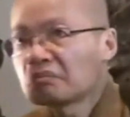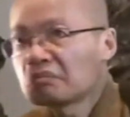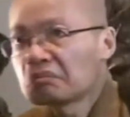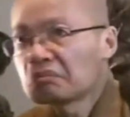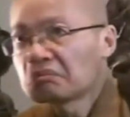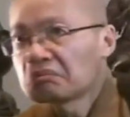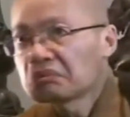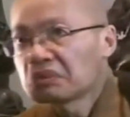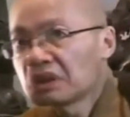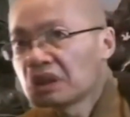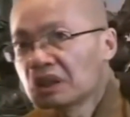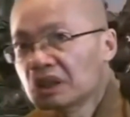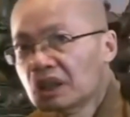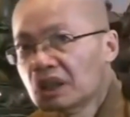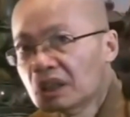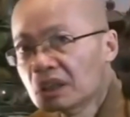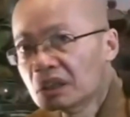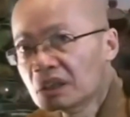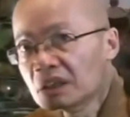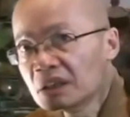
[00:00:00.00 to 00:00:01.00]
의식에
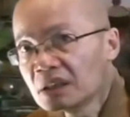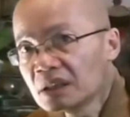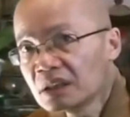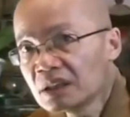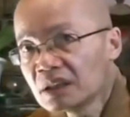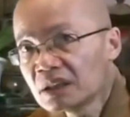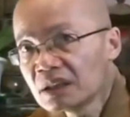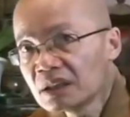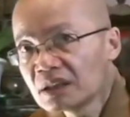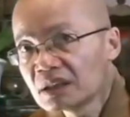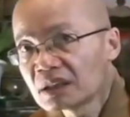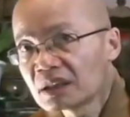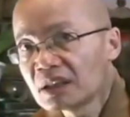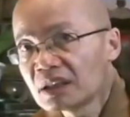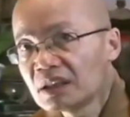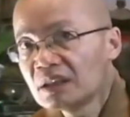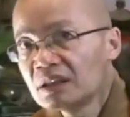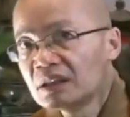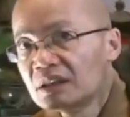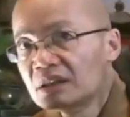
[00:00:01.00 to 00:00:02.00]
제시합니다.
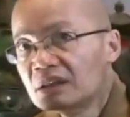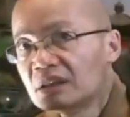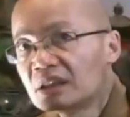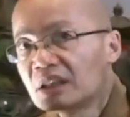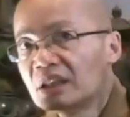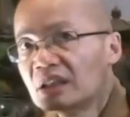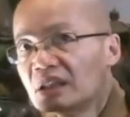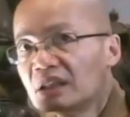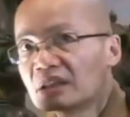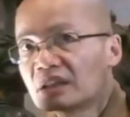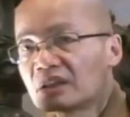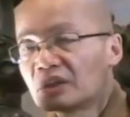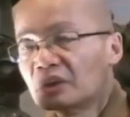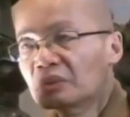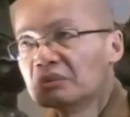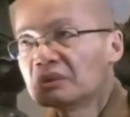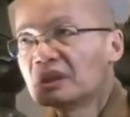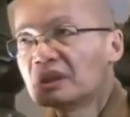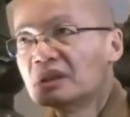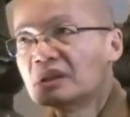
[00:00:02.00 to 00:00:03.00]
여섯 번째
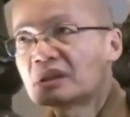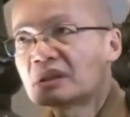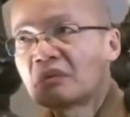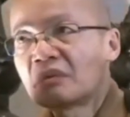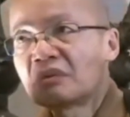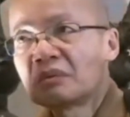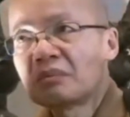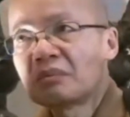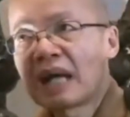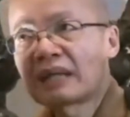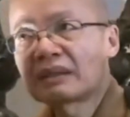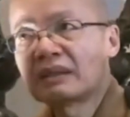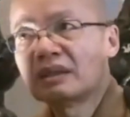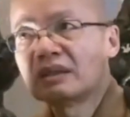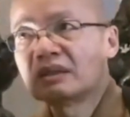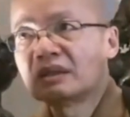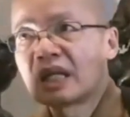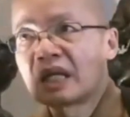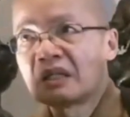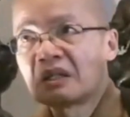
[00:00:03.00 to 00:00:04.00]
식은
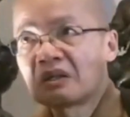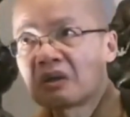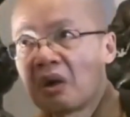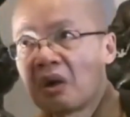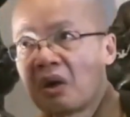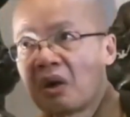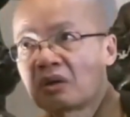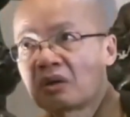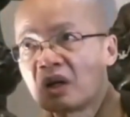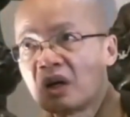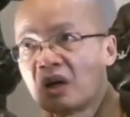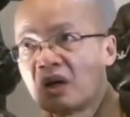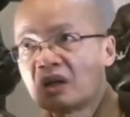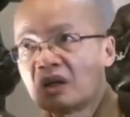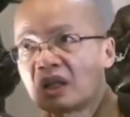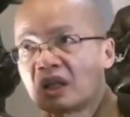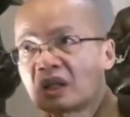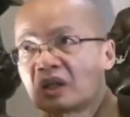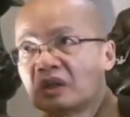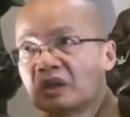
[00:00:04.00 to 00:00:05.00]
처리하는 과정을
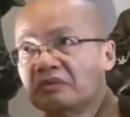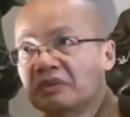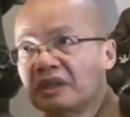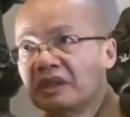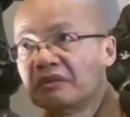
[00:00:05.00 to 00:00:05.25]
거칩니다.